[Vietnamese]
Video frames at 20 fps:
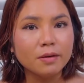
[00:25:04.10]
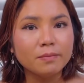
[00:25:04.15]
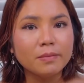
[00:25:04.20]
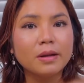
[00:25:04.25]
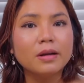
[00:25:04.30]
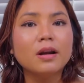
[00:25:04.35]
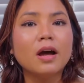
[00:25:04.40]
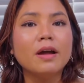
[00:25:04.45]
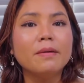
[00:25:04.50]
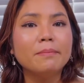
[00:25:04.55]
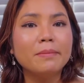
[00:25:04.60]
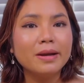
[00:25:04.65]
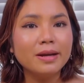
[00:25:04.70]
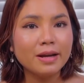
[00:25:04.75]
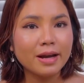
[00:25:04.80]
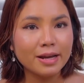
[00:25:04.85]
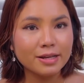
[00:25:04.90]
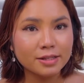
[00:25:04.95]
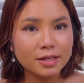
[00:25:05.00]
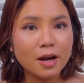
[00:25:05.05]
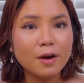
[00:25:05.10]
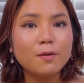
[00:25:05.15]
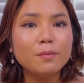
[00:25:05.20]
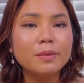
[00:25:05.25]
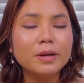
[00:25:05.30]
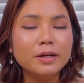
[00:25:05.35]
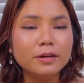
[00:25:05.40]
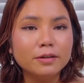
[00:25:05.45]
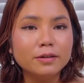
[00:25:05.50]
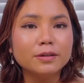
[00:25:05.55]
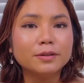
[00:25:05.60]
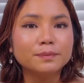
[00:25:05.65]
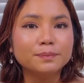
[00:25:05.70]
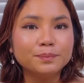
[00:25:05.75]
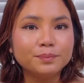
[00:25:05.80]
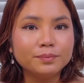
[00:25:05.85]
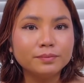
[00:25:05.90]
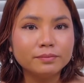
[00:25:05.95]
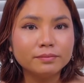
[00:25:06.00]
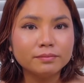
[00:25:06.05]
mà đợi mấy ngày sau mới đưa
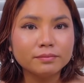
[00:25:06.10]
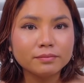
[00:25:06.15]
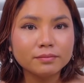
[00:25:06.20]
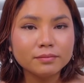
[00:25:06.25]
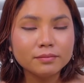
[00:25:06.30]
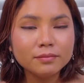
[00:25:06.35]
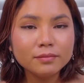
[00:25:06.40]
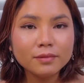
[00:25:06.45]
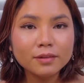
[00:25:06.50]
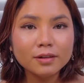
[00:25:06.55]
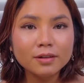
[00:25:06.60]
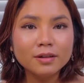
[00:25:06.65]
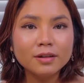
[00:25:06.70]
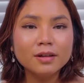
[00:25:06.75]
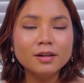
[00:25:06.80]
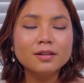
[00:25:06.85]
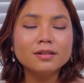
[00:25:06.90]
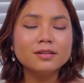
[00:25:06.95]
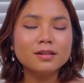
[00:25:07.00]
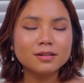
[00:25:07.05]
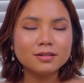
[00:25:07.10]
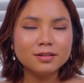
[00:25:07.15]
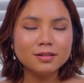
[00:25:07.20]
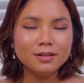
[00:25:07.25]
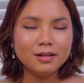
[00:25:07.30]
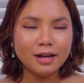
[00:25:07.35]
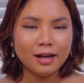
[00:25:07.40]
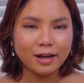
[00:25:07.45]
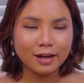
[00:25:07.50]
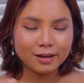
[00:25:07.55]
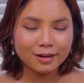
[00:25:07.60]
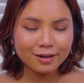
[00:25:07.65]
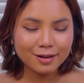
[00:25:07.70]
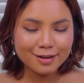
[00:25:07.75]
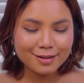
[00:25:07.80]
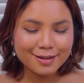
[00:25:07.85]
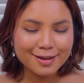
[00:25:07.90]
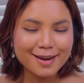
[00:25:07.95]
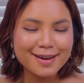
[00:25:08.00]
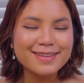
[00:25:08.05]
thật sự là
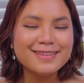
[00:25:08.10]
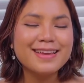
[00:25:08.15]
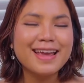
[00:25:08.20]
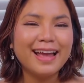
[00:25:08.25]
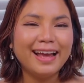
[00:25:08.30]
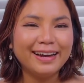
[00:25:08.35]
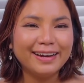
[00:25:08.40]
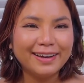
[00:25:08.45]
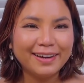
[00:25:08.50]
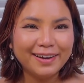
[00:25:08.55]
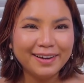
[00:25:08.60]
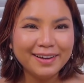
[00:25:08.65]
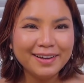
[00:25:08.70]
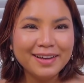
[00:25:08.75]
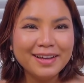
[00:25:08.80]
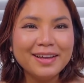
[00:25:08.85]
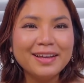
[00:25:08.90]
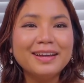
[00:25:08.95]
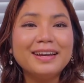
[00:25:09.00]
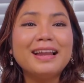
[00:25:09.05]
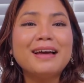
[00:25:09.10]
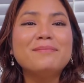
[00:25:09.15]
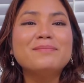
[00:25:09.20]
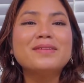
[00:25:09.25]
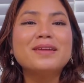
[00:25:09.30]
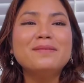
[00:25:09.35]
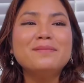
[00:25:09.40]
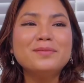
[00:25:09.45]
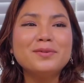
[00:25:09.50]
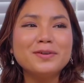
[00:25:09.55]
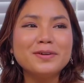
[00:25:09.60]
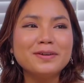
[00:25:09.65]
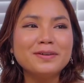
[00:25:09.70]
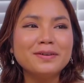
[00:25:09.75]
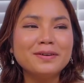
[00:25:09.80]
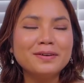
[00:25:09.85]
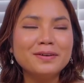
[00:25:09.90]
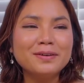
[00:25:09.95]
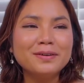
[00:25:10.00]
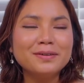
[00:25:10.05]
cái thời gian đó làm cho Marie
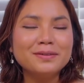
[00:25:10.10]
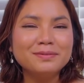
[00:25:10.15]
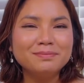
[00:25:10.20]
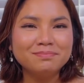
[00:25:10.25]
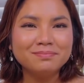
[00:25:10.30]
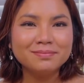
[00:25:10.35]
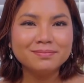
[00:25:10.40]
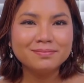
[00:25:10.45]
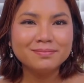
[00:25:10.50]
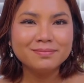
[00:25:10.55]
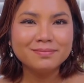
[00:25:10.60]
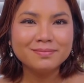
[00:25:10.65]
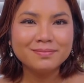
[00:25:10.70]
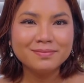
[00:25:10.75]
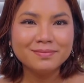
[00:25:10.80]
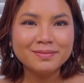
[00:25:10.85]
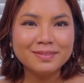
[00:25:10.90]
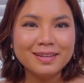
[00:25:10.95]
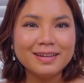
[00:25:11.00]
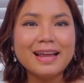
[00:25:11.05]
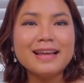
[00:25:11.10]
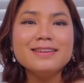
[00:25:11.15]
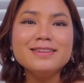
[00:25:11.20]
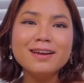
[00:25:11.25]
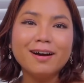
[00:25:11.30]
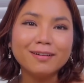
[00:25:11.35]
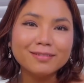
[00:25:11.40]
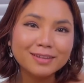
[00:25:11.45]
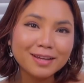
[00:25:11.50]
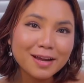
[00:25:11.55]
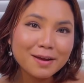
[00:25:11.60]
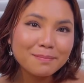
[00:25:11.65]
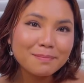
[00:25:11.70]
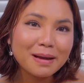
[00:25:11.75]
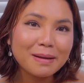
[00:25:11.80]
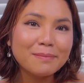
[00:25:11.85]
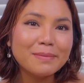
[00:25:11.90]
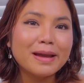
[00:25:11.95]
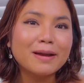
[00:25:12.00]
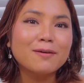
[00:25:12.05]
lại giận thêm
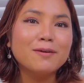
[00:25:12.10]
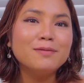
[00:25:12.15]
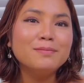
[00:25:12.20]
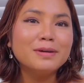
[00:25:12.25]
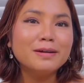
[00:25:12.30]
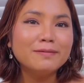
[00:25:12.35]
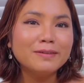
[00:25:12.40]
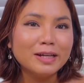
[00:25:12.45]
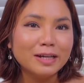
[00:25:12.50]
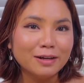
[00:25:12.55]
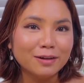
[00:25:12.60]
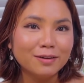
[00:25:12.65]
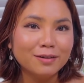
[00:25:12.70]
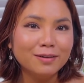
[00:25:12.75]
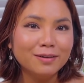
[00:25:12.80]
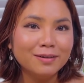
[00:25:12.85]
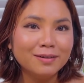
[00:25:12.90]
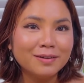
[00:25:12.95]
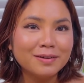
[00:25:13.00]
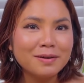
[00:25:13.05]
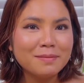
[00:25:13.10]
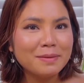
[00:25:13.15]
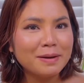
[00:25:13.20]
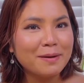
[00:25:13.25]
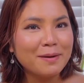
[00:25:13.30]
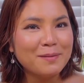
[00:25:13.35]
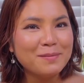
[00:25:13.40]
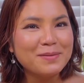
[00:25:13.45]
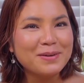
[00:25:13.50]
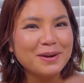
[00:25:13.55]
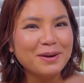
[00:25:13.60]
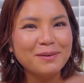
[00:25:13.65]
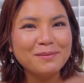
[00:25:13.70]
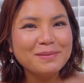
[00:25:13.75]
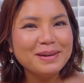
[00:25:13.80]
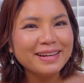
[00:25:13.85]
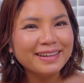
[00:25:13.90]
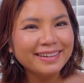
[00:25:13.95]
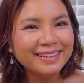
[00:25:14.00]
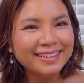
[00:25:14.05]
ba mẹ của Mary nữa các bạn Marie không
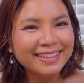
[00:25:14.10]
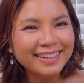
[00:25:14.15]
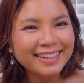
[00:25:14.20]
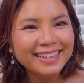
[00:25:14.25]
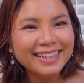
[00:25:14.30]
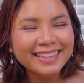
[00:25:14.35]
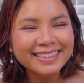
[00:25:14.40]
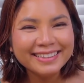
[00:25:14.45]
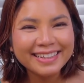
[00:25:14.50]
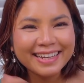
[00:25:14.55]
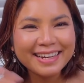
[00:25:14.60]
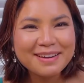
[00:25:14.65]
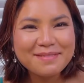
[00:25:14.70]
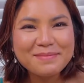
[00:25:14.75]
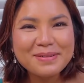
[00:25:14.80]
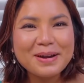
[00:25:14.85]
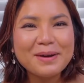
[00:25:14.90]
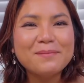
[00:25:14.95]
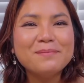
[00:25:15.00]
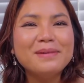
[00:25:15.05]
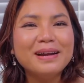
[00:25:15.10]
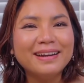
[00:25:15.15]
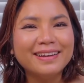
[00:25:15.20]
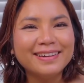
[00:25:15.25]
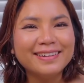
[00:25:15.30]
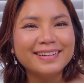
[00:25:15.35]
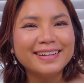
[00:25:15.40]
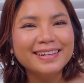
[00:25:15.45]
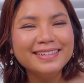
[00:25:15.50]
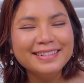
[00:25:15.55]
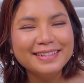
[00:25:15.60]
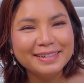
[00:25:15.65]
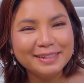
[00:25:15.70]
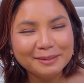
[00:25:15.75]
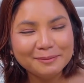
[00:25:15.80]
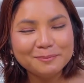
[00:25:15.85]
biết nữa chắc là Marie không bình thường hay gì đó